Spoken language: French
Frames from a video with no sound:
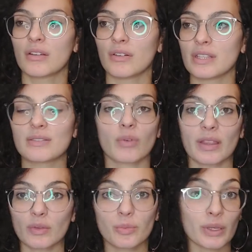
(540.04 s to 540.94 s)
Euh, ils n'ont
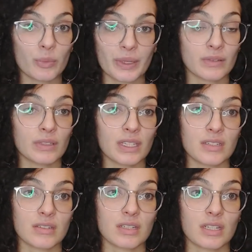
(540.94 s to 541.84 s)
rien compris au
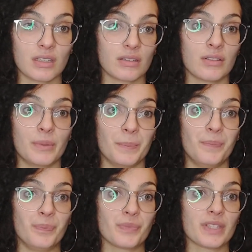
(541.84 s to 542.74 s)
personnage. Et
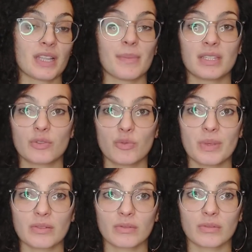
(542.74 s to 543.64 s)
euh, ça m'a déçu
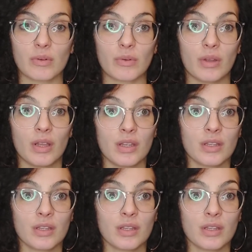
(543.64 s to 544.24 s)
parce que